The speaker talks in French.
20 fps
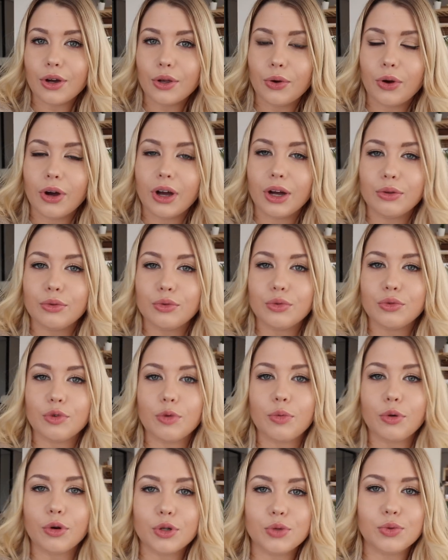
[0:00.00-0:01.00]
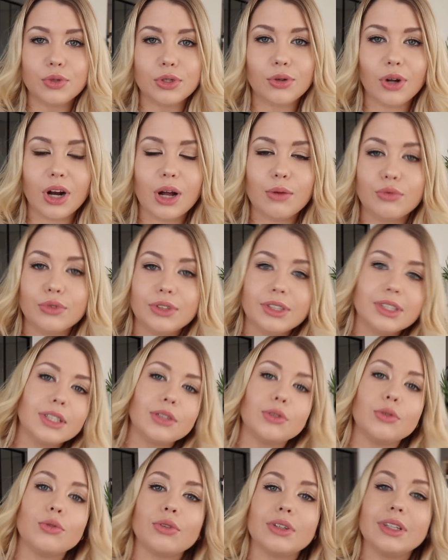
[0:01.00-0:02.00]
il y aura un nouveau produit sur la
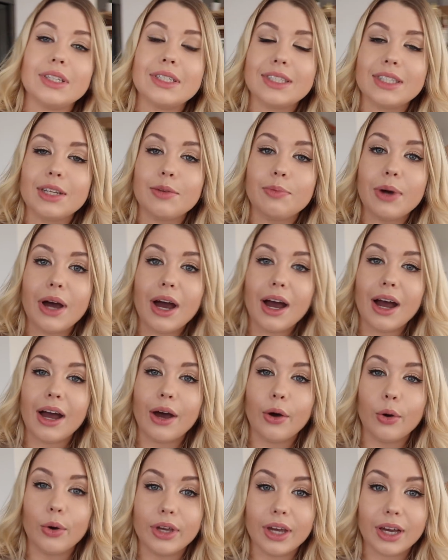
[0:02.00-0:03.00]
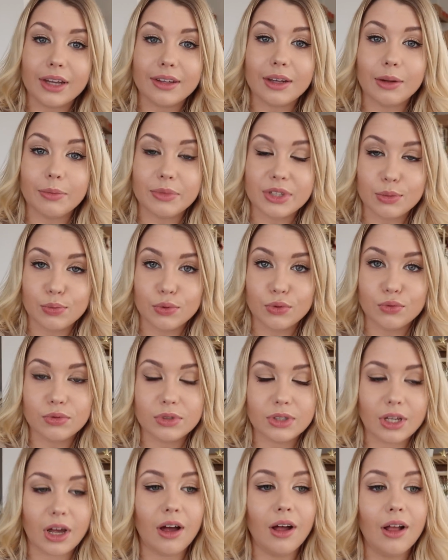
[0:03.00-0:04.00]
boutique, donc n'hésitez pas à regarder un petit peu tout
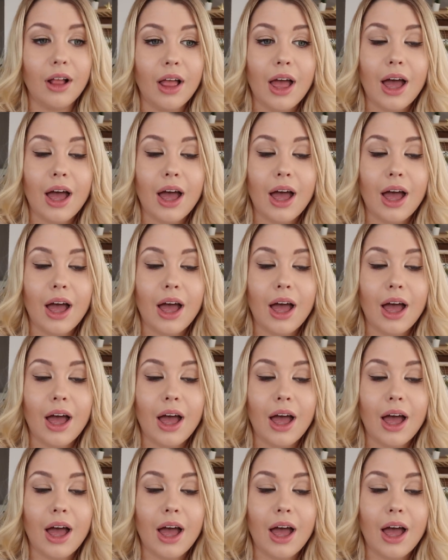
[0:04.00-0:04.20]
ça,